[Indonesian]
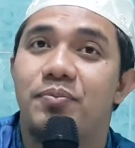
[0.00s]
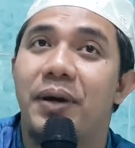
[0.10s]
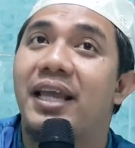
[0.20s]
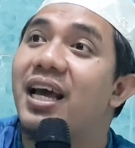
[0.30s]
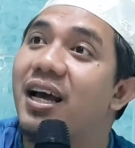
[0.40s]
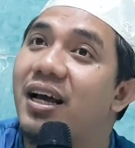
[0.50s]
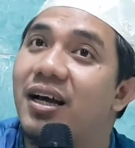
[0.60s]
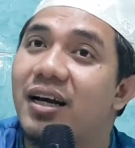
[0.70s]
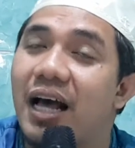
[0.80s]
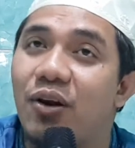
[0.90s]
banyak
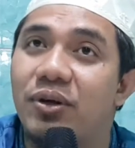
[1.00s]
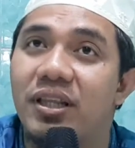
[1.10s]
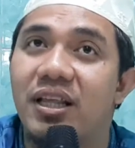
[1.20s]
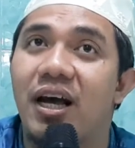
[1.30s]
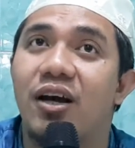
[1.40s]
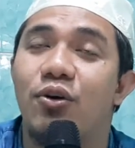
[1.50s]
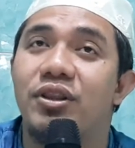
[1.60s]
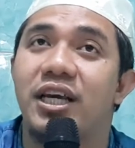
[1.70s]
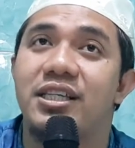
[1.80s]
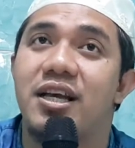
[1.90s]
kalau kita
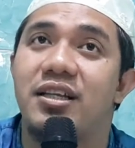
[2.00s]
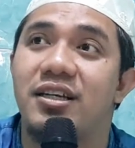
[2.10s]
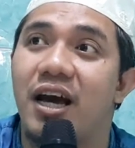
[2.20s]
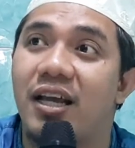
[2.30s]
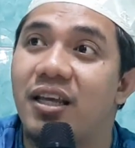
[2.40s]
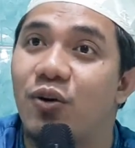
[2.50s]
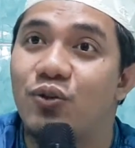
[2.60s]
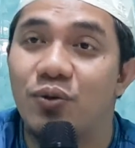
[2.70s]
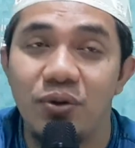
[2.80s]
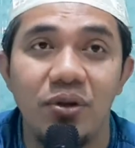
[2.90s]
konteksnya tidak hanya
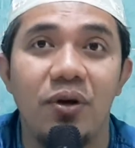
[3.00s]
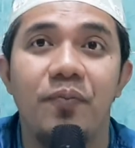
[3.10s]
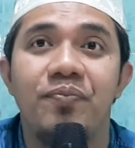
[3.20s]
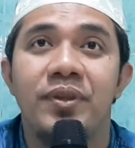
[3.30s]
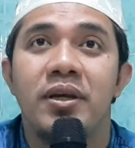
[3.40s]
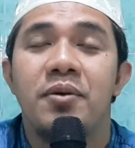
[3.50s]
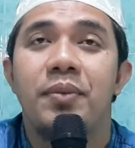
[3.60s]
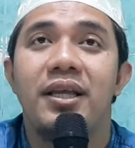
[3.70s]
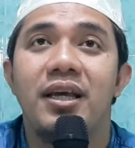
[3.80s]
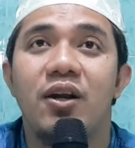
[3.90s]
Rasulullah banyak